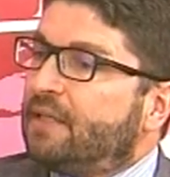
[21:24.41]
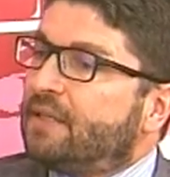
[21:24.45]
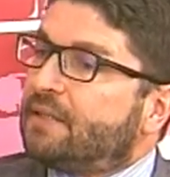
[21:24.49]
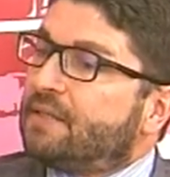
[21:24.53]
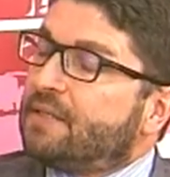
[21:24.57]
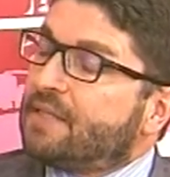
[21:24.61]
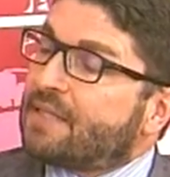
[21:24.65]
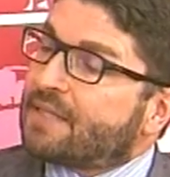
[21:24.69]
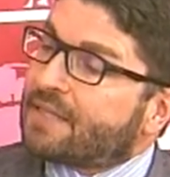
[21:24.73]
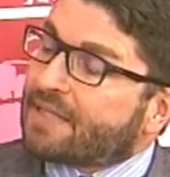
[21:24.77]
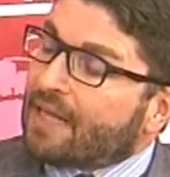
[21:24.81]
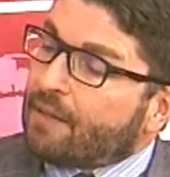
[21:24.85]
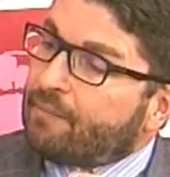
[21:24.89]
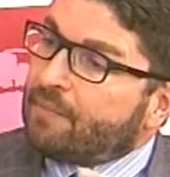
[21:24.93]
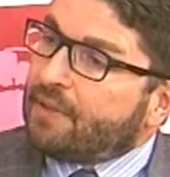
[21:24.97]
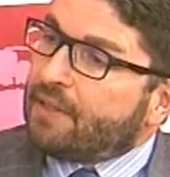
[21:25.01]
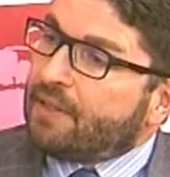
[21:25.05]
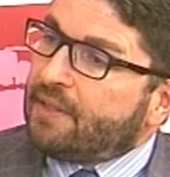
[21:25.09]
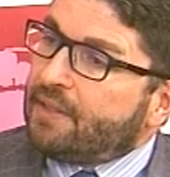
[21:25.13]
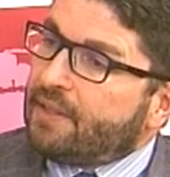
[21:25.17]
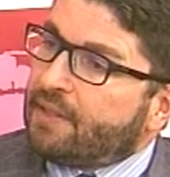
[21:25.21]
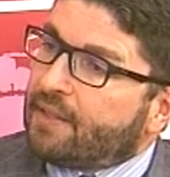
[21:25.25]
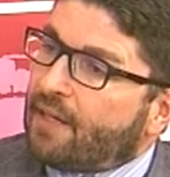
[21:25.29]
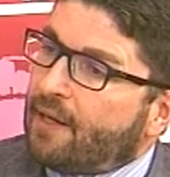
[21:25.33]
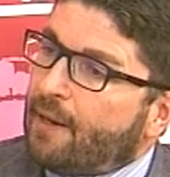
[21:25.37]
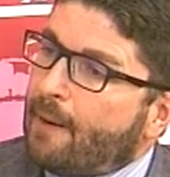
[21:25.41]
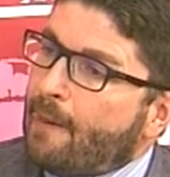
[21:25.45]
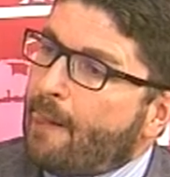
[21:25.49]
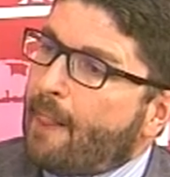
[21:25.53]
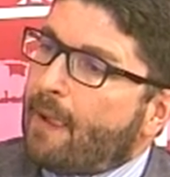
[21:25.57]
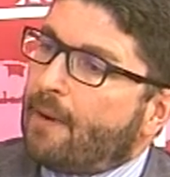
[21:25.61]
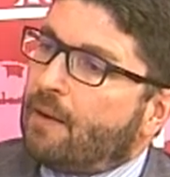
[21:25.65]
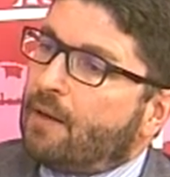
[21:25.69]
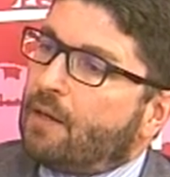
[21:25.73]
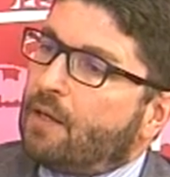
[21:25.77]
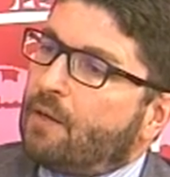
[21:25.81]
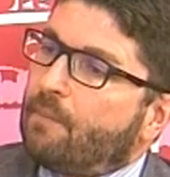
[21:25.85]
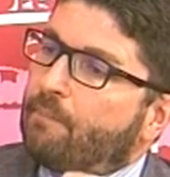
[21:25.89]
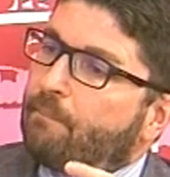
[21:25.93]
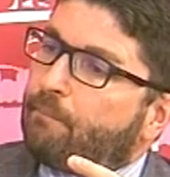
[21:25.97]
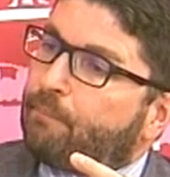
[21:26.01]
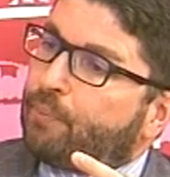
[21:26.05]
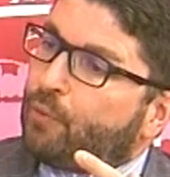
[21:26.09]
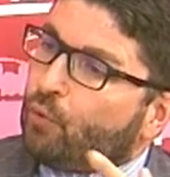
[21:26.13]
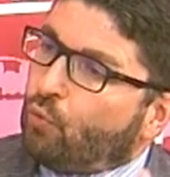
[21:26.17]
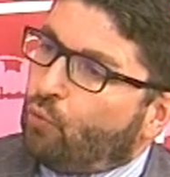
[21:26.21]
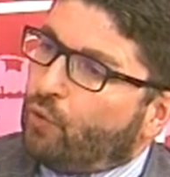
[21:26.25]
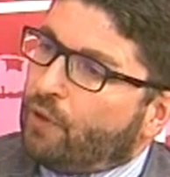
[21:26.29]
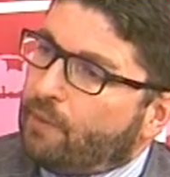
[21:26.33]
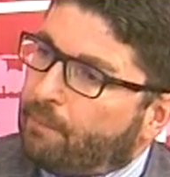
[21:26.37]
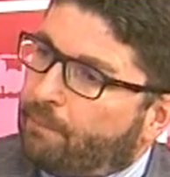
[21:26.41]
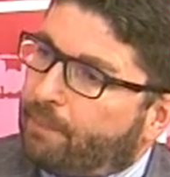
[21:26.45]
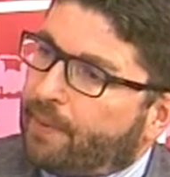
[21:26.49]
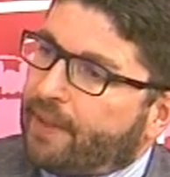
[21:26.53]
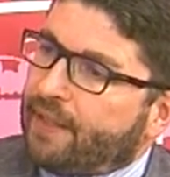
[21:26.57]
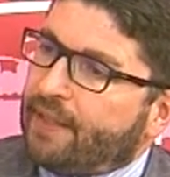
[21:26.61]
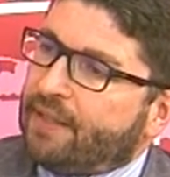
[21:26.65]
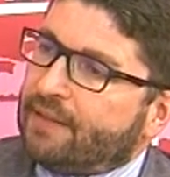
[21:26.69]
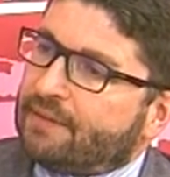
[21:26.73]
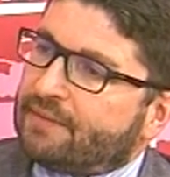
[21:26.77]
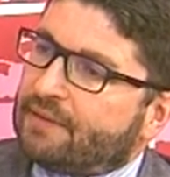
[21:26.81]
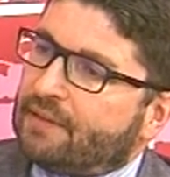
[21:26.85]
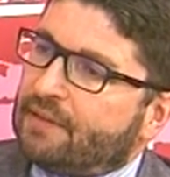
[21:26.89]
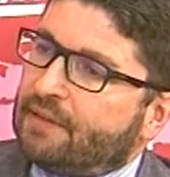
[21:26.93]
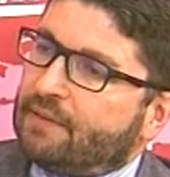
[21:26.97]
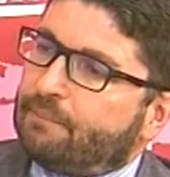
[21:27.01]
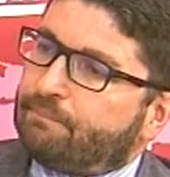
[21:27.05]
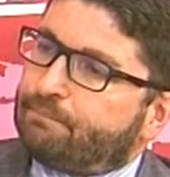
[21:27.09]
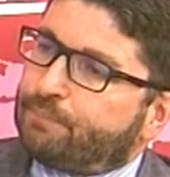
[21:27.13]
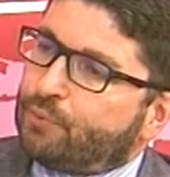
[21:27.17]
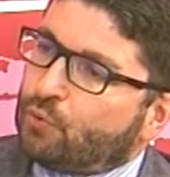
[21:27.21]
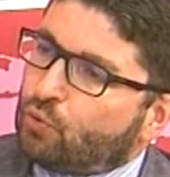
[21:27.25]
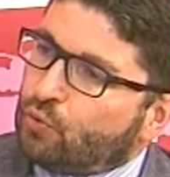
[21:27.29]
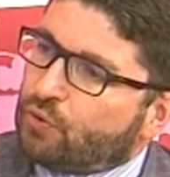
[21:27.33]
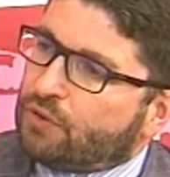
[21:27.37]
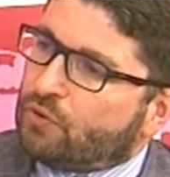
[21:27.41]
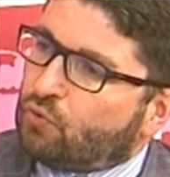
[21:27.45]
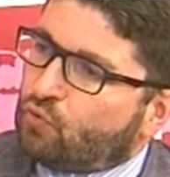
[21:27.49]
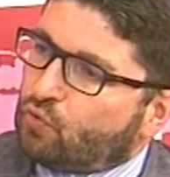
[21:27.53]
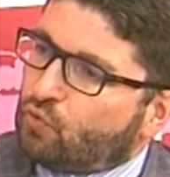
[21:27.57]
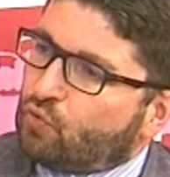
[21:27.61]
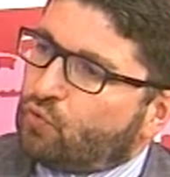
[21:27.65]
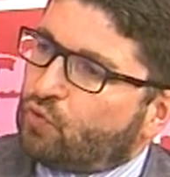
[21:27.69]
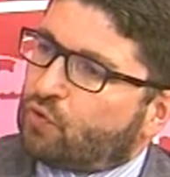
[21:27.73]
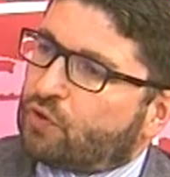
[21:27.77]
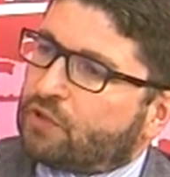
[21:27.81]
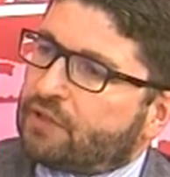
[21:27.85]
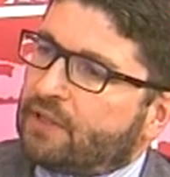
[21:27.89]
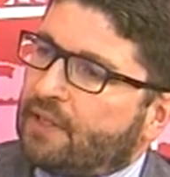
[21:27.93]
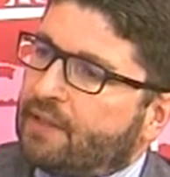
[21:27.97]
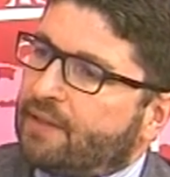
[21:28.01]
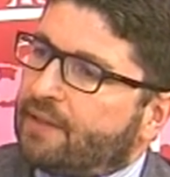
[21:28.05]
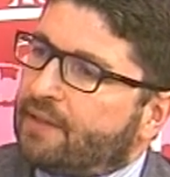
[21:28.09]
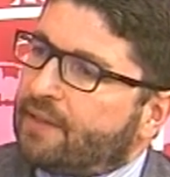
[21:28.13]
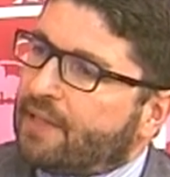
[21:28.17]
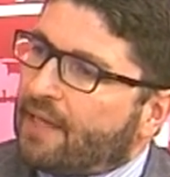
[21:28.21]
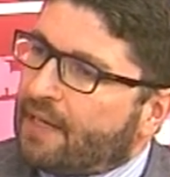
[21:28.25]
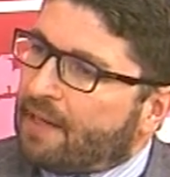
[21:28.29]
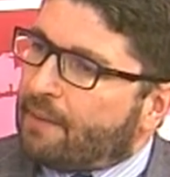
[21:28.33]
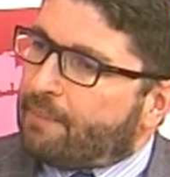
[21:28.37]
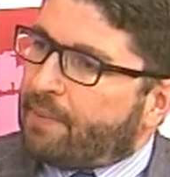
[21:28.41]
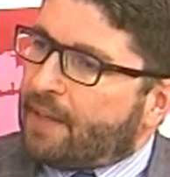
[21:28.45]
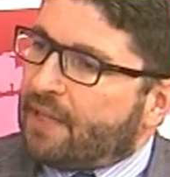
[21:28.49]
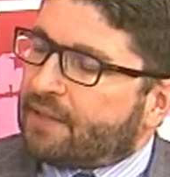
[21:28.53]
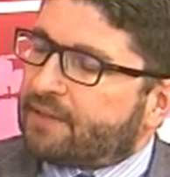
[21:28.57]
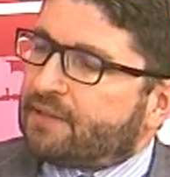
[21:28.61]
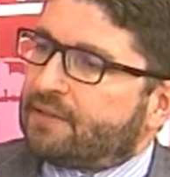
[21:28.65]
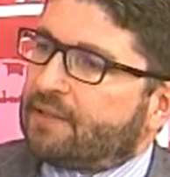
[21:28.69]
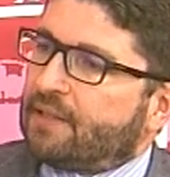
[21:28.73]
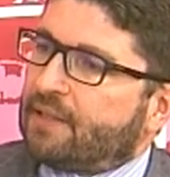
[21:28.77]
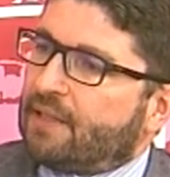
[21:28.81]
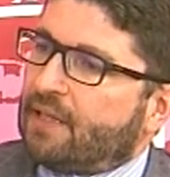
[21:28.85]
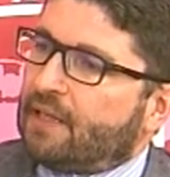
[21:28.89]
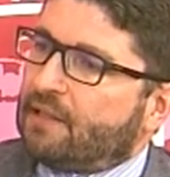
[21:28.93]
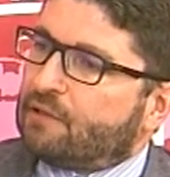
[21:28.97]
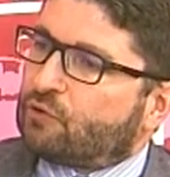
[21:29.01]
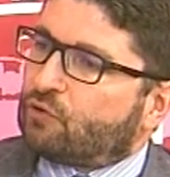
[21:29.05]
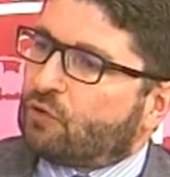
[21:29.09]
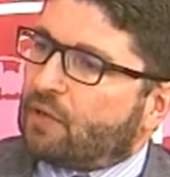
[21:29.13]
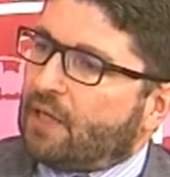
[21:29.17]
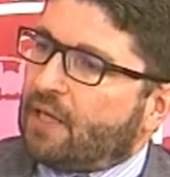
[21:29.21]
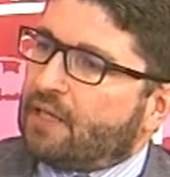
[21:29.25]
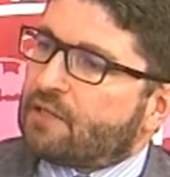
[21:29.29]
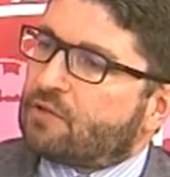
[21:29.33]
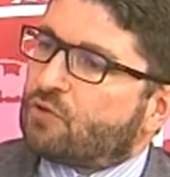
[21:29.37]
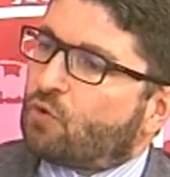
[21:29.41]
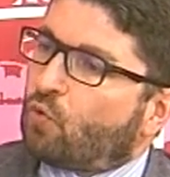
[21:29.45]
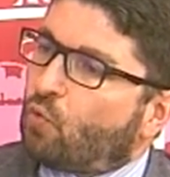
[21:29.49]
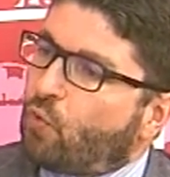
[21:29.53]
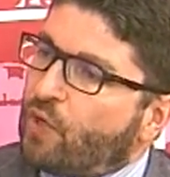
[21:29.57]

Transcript: di stabilire più impresa, più industria nella parte dell'Alto Lazio.